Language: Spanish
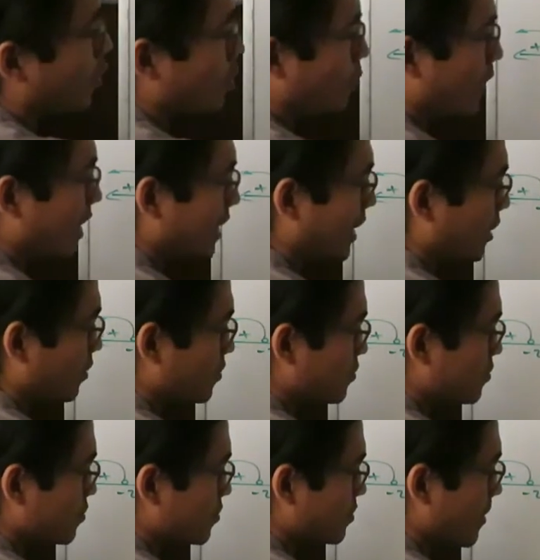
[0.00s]
o igual que
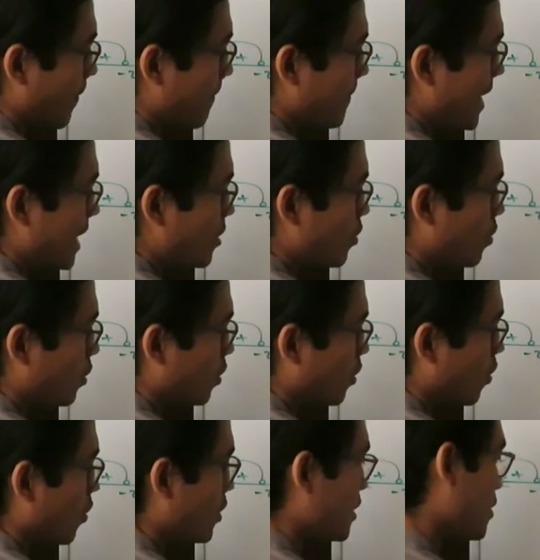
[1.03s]
2. Menor
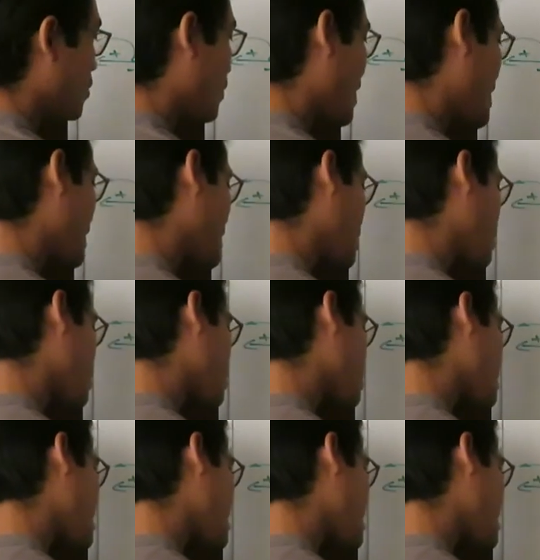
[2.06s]
o igual que 2, o